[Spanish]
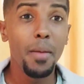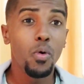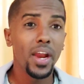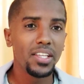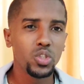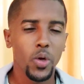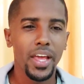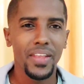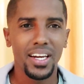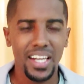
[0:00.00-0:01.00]
vemos la
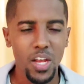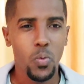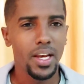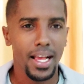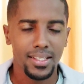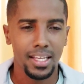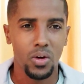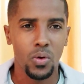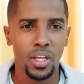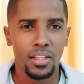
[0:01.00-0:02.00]
historia del rico y
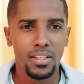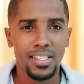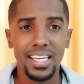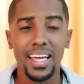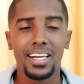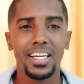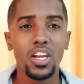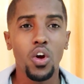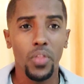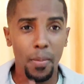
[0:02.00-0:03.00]
Lázaro. Dice que el
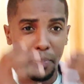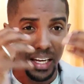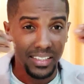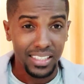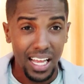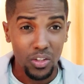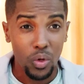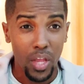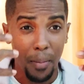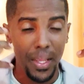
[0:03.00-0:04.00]
rico
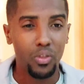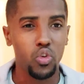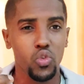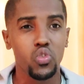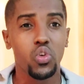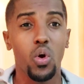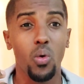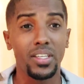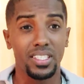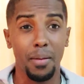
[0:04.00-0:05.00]
despertando y abriendo sus
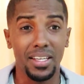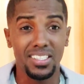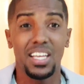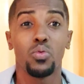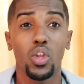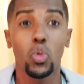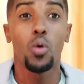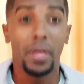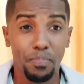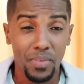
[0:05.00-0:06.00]
ojos estaba siendo
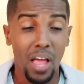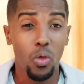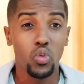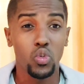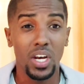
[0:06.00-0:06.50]
atormentado.